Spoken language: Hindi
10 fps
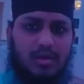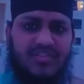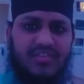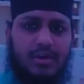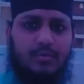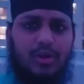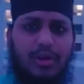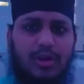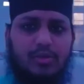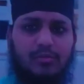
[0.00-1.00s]

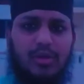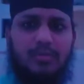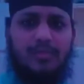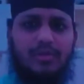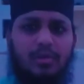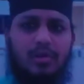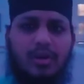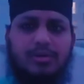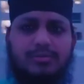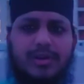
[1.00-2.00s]
असलकम
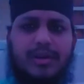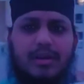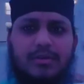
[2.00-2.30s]
वरहमल वरक